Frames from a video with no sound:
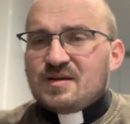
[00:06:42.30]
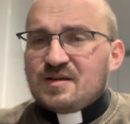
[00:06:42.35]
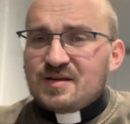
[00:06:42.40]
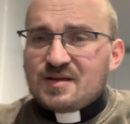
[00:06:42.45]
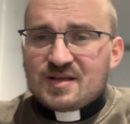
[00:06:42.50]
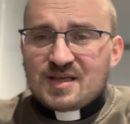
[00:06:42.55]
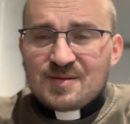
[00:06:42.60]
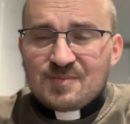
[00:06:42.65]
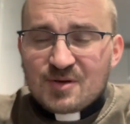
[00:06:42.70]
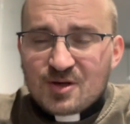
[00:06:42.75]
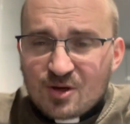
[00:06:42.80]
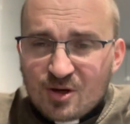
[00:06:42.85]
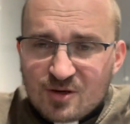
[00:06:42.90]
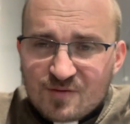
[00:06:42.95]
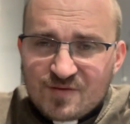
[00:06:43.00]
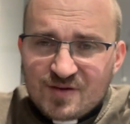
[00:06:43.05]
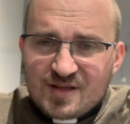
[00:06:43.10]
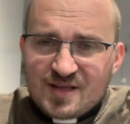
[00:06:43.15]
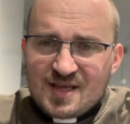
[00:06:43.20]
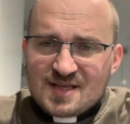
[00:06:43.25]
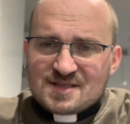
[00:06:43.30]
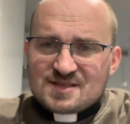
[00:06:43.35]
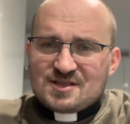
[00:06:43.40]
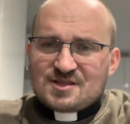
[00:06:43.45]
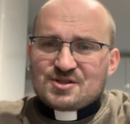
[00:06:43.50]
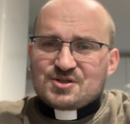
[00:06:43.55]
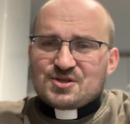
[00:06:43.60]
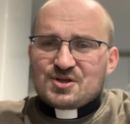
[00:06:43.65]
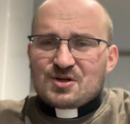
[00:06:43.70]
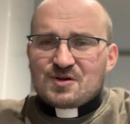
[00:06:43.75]
kimkolwiek
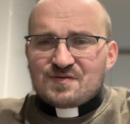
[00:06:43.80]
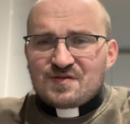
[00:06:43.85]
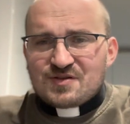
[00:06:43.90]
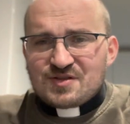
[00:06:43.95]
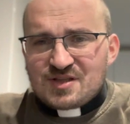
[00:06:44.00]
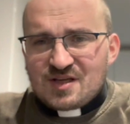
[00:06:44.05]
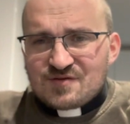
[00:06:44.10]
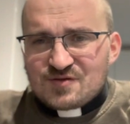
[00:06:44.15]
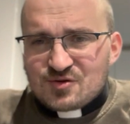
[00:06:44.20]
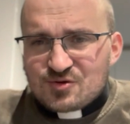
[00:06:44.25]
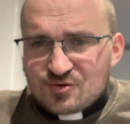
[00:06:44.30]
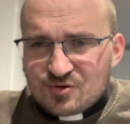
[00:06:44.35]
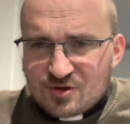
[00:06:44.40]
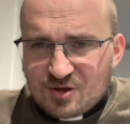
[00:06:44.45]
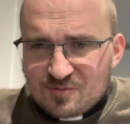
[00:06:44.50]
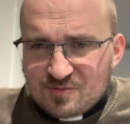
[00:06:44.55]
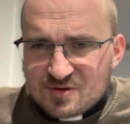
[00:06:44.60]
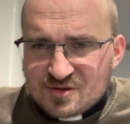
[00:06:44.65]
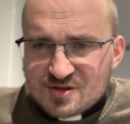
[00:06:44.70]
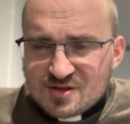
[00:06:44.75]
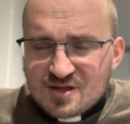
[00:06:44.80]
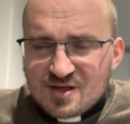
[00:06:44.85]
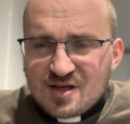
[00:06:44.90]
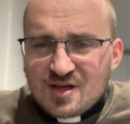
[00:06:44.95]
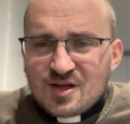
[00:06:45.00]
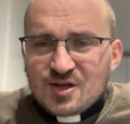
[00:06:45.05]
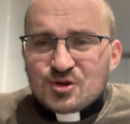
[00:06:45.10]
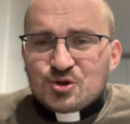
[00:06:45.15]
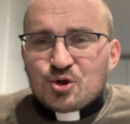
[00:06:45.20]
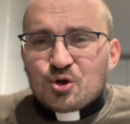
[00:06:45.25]
jesteś, cokolwiek dzisiaj w życiu robisz,
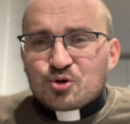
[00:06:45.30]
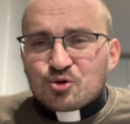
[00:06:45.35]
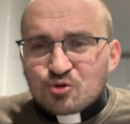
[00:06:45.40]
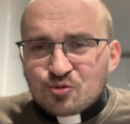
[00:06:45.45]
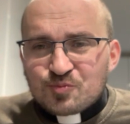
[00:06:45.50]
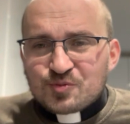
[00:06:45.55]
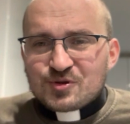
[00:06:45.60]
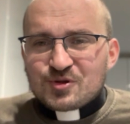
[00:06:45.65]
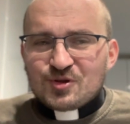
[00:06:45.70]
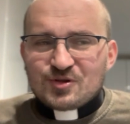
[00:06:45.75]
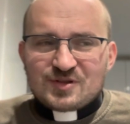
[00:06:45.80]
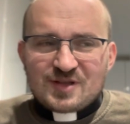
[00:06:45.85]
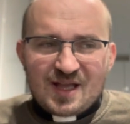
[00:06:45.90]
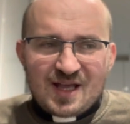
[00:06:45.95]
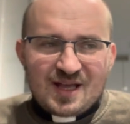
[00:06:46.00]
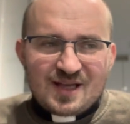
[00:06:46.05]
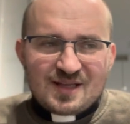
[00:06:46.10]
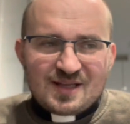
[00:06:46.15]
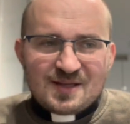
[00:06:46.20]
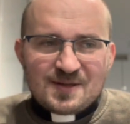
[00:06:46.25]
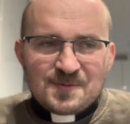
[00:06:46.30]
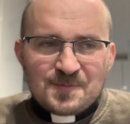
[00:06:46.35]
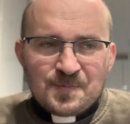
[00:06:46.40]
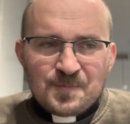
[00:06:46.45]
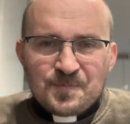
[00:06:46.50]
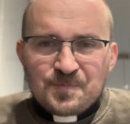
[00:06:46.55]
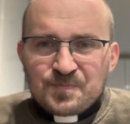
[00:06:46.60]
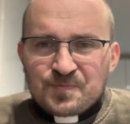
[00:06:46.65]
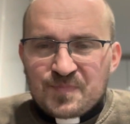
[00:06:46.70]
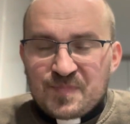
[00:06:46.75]
to rób to tak,
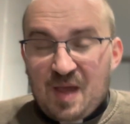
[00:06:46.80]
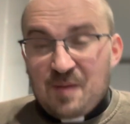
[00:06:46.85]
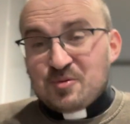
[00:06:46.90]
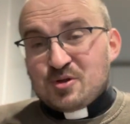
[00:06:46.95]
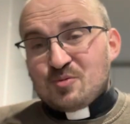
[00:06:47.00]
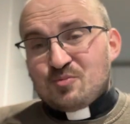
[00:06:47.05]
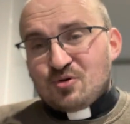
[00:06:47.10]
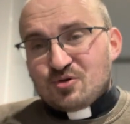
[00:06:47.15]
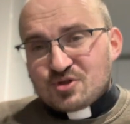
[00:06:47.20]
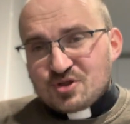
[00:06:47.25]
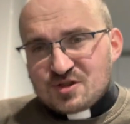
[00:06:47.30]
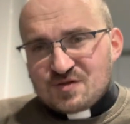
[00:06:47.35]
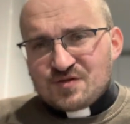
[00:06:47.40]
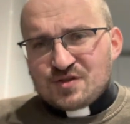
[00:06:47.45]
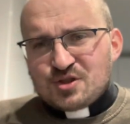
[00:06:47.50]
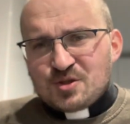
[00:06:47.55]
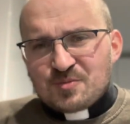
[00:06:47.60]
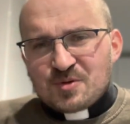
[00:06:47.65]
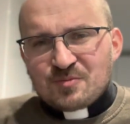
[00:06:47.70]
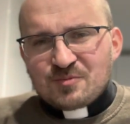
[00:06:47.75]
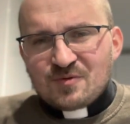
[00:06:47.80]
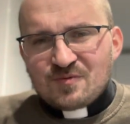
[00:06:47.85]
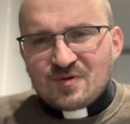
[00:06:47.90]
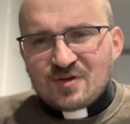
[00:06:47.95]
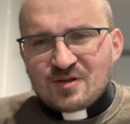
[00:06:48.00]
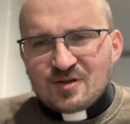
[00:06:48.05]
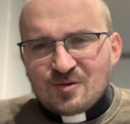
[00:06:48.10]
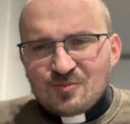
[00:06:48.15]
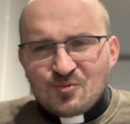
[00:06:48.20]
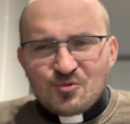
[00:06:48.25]
jakby to było rzeczywiście dobrą
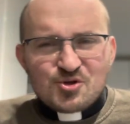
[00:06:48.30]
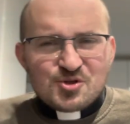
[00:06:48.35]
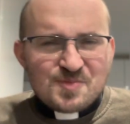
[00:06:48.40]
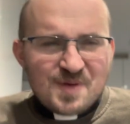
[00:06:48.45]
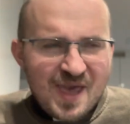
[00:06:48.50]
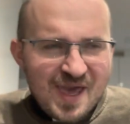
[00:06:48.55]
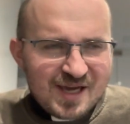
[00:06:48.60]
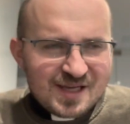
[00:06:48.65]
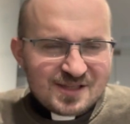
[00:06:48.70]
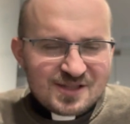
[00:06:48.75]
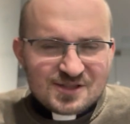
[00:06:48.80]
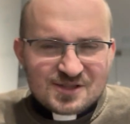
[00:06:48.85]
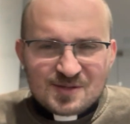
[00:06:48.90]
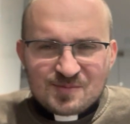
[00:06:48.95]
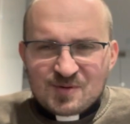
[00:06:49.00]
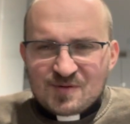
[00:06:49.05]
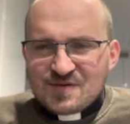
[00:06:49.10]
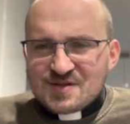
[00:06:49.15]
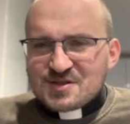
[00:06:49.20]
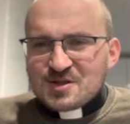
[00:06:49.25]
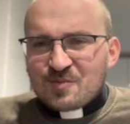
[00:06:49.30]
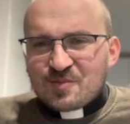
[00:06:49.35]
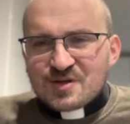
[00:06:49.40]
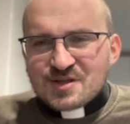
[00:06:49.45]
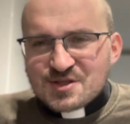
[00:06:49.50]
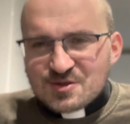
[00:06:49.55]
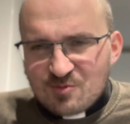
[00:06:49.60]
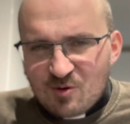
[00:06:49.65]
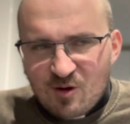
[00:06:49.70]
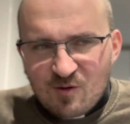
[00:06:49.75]
nowiną. Uśmiechnij się, powiedz dobre
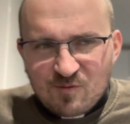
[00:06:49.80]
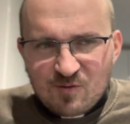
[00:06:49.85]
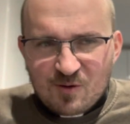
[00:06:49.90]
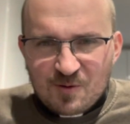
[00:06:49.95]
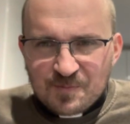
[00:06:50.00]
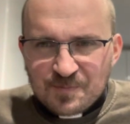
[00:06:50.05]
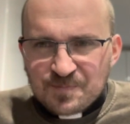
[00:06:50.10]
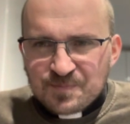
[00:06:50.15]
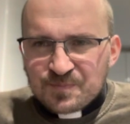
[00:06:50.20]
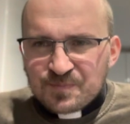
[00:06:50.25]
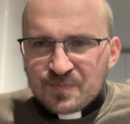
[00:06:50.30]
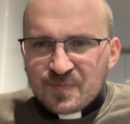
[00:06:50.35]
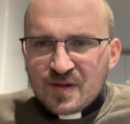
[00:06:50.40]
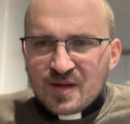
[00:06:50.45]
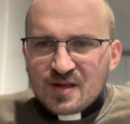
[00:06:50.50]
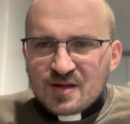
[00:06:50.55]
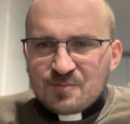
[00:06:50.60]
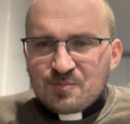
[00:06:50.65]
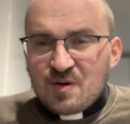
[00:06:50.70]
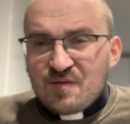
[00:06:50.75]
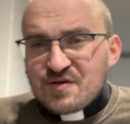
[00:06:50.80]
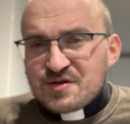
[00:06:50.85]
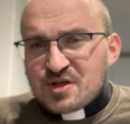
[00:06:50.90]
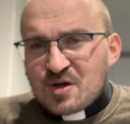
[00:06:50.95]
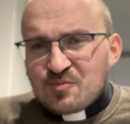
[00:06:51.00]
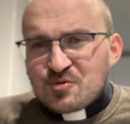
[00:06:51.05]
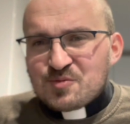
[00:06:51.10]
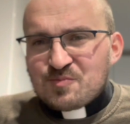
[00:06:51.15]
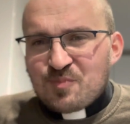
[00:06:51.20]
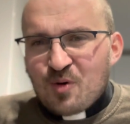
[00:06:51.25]
słowo, powiedz
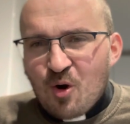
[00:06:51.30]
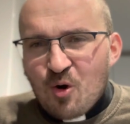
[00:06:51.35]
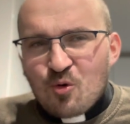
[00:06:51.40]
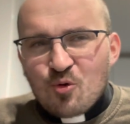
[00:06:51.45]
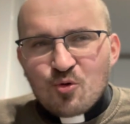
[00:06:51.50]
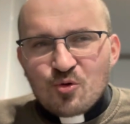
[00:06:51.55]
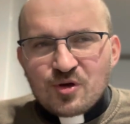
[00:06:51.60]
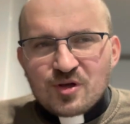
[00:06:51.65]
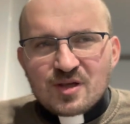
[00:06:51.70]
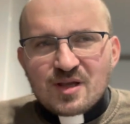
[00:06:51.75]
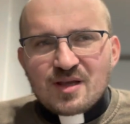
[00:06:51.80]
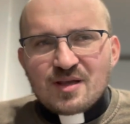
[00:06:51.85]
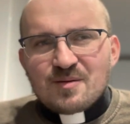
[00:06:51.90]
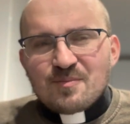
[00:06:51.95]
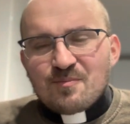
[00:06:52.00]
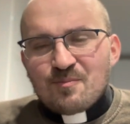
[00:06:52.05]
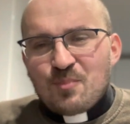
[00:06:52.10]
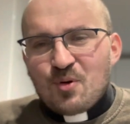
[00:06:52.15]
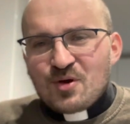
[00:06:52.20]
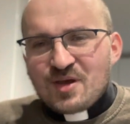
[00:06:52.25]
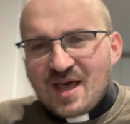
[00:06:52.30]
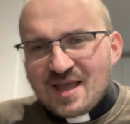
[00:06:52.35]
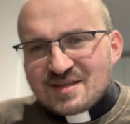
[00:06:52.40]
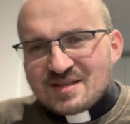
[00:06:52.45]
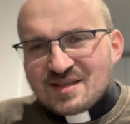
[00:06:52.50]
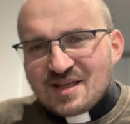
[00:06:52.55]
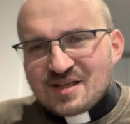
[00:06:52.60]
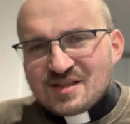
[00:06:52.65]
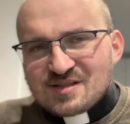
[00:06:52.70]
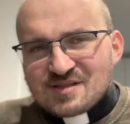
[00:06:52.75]
komuś pokój, nie?
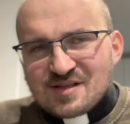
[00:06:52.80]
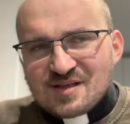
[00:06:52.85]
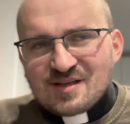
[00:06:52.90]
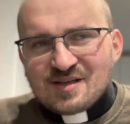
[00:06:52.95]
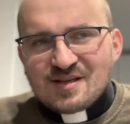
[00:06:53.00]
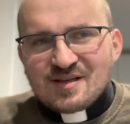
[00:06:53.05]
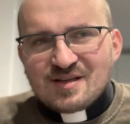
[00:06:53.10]
pojednaj się.